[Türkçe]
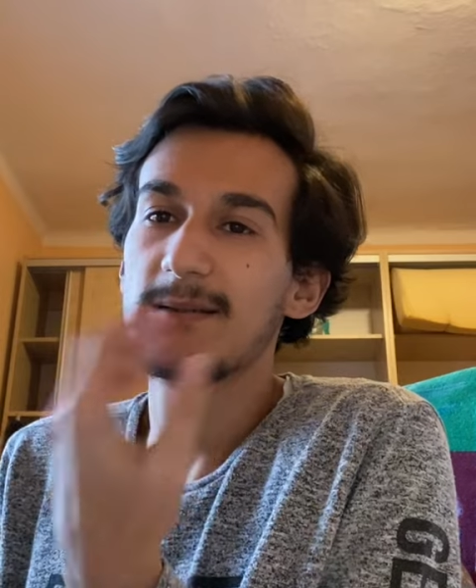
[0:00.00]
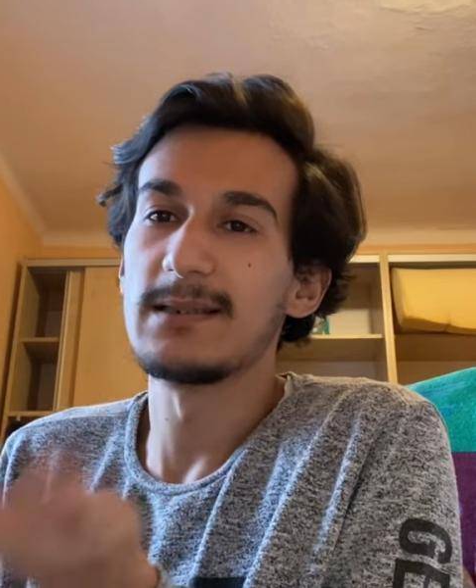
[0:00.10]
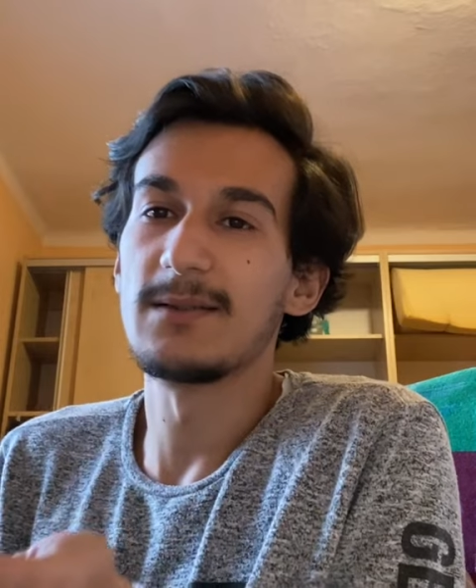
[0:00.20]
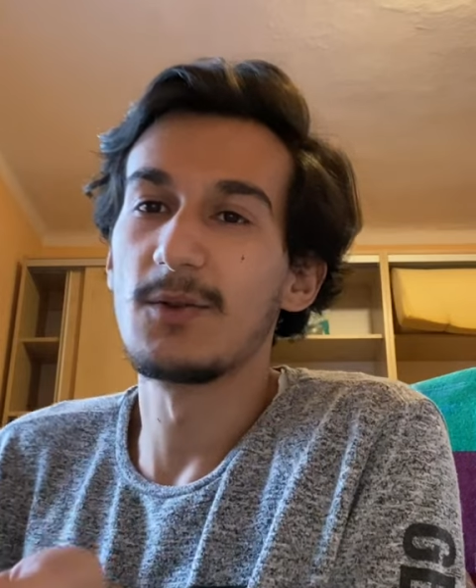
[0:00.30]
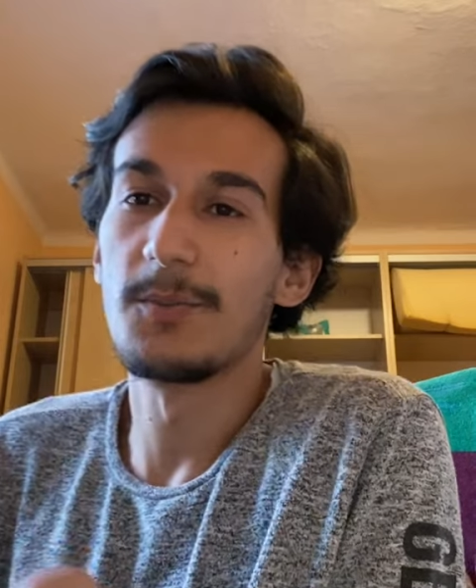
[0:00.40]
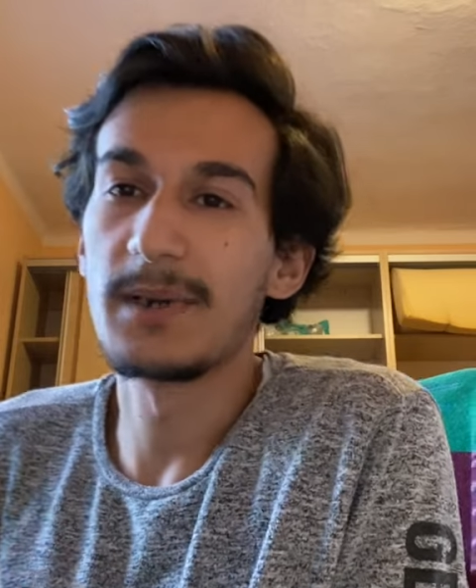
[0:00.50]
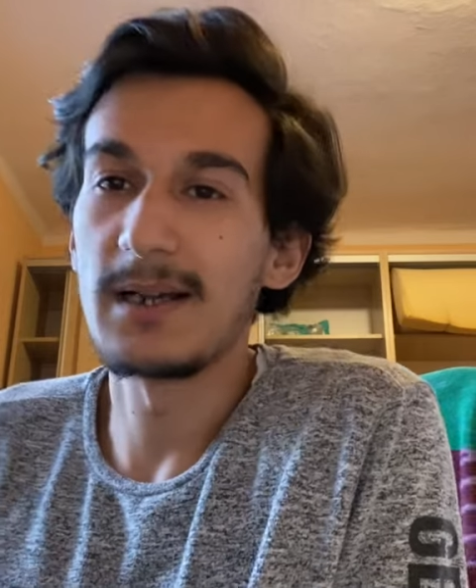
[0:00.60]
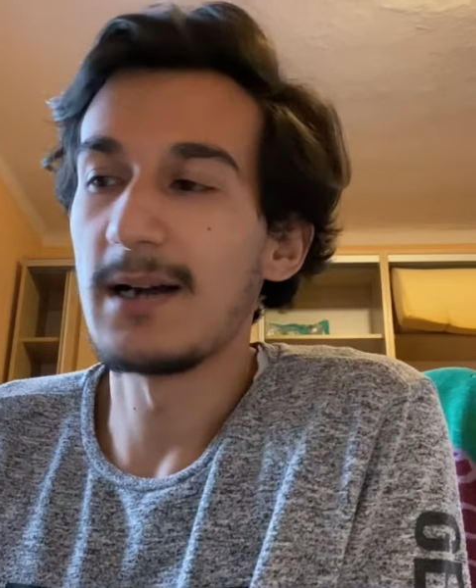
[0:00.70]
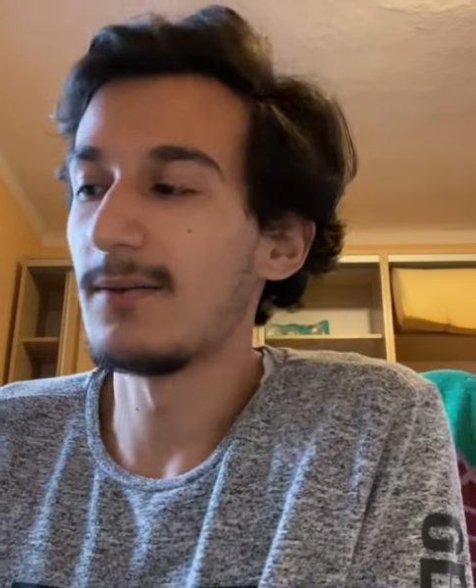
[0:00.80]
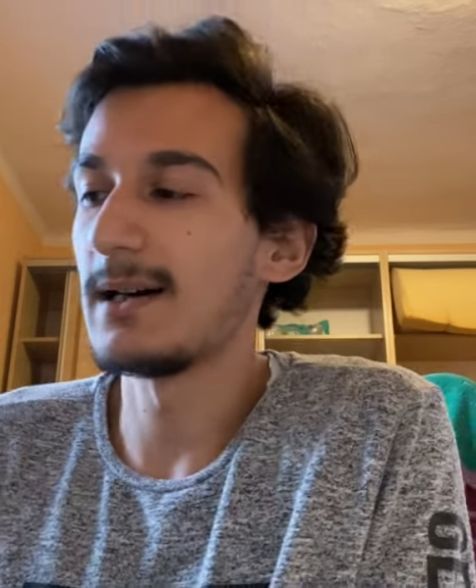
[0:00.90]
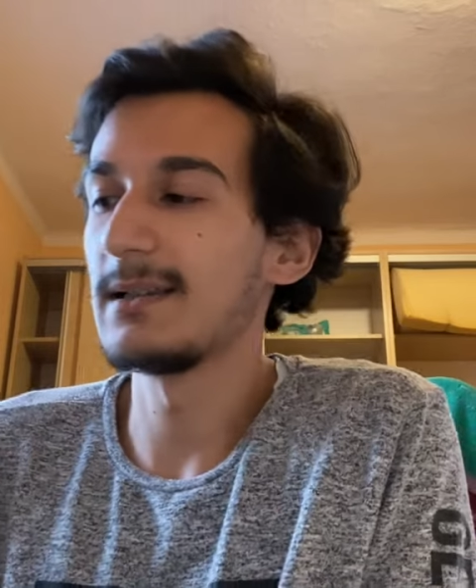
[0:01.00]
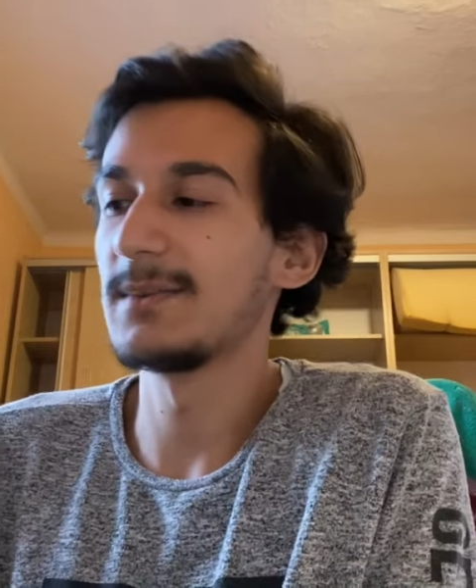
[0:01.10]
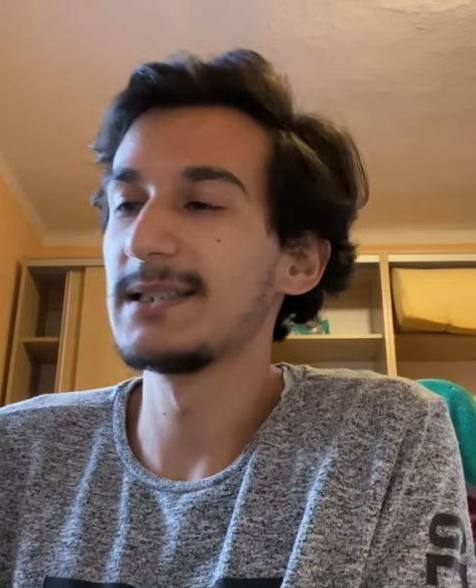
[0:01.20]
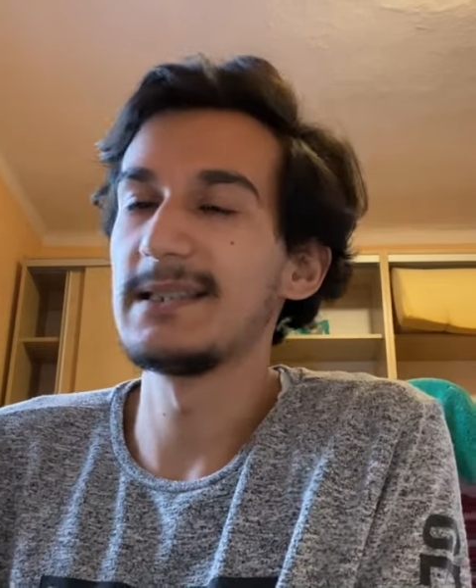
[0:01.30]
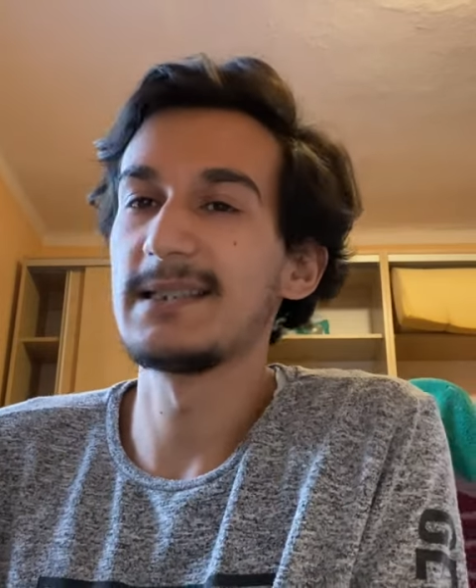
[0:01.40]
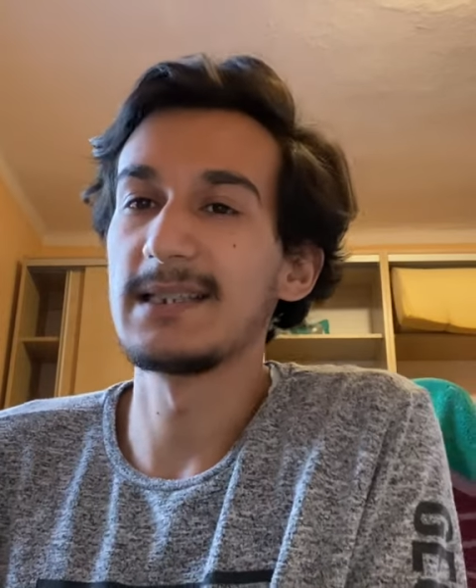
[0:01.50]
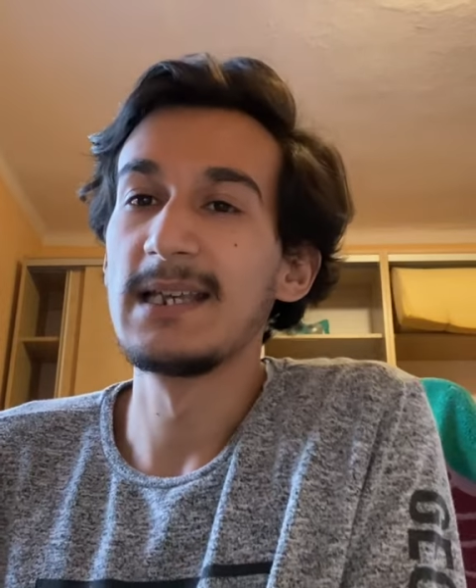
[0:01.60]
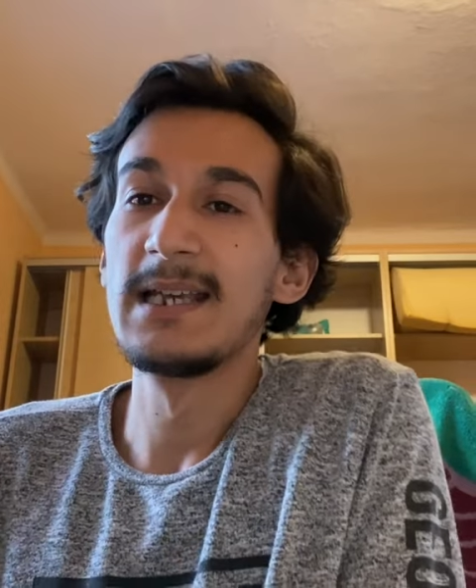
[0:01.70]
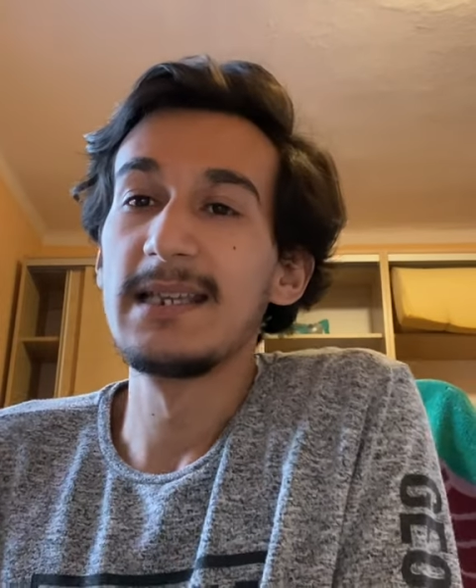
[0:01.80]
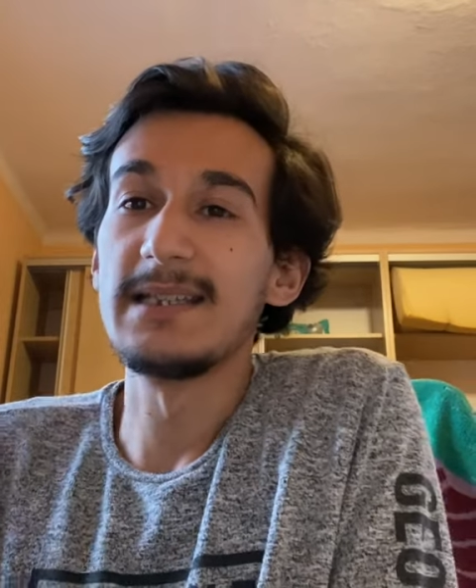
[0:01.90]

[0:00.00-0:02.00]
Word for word: e, toprak hava almadığı için